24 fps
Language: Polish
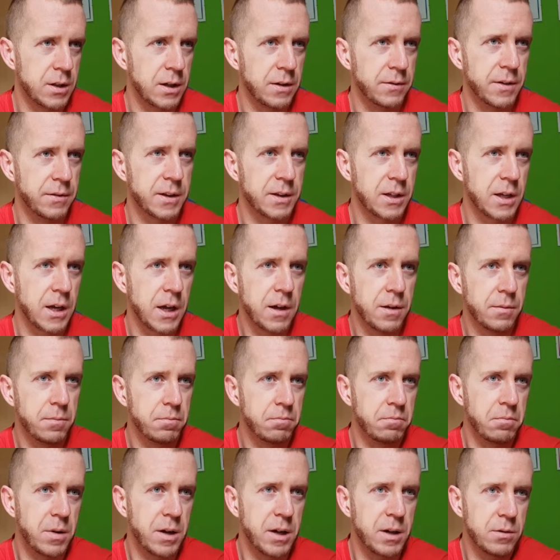sylwetkę,
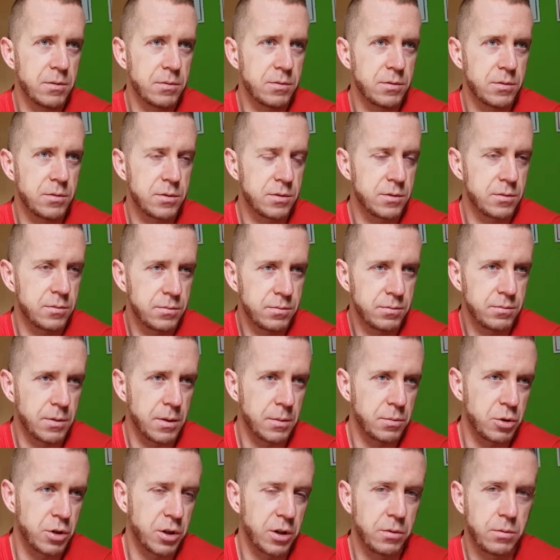mając
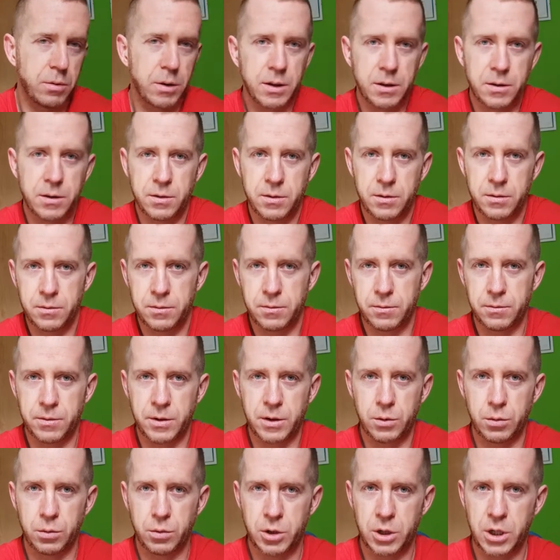na przykład
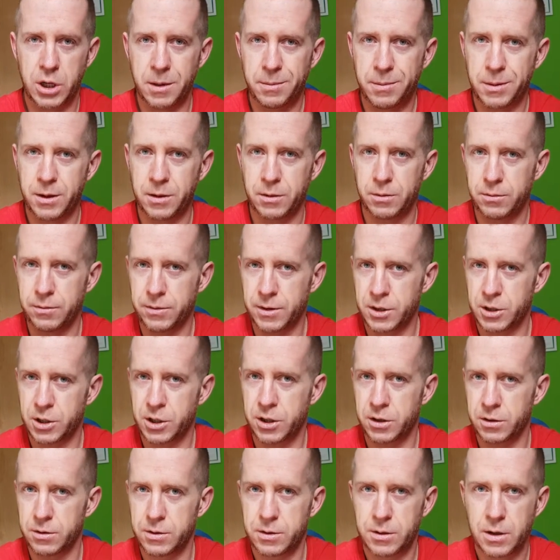według siebie,
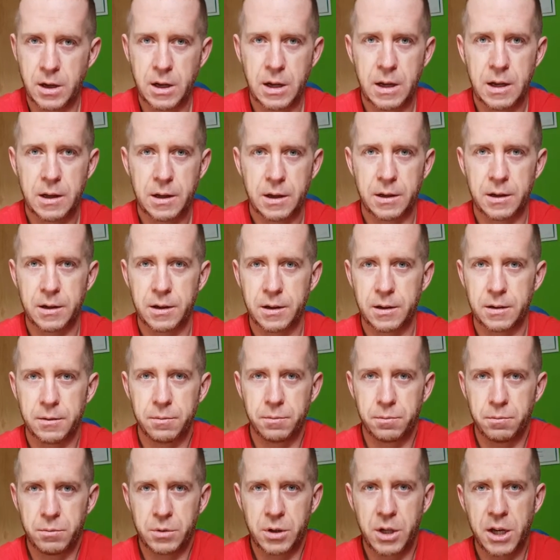uważając e,
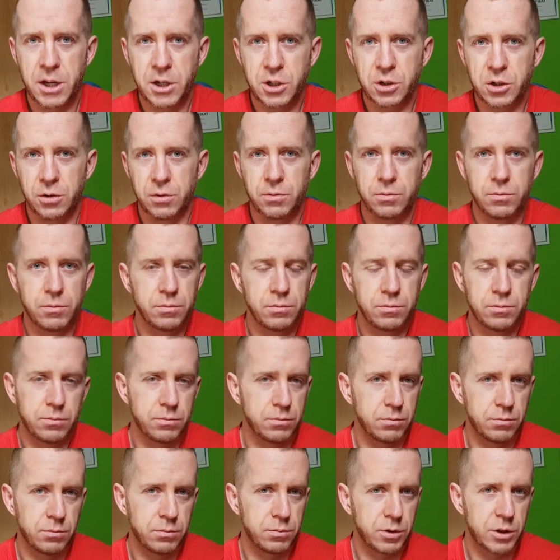mniejszą
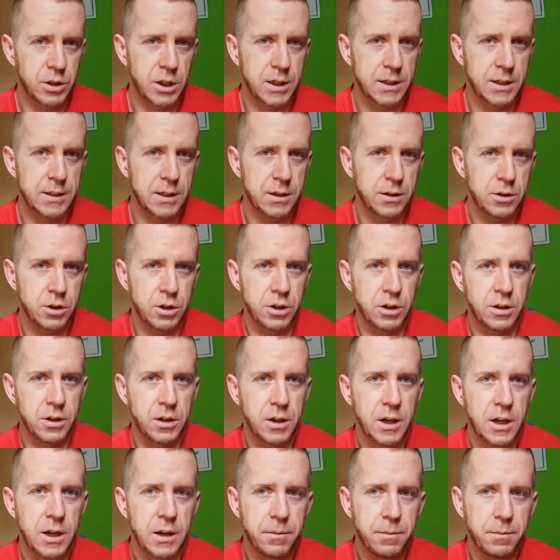szansę, czyli
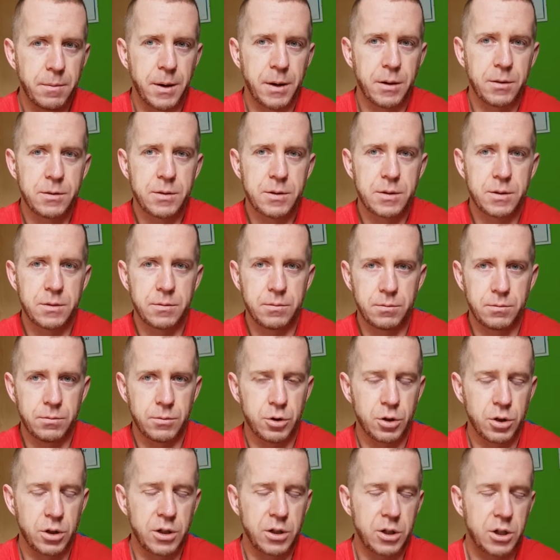mając
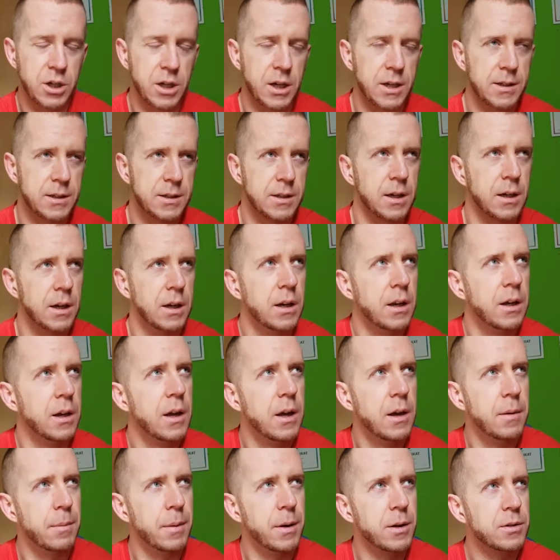może nie szansę, ale
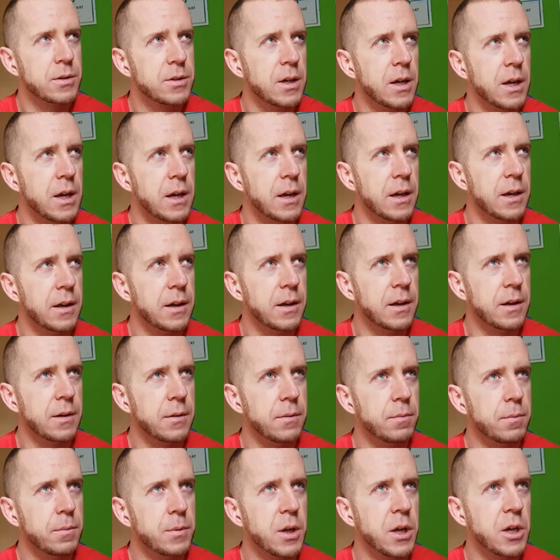mając e,
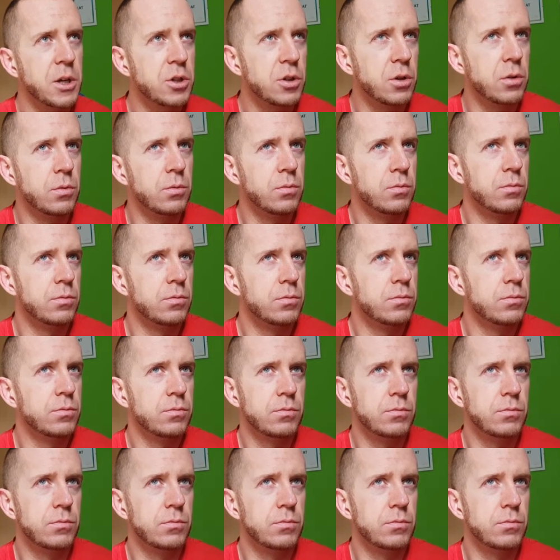mniejszą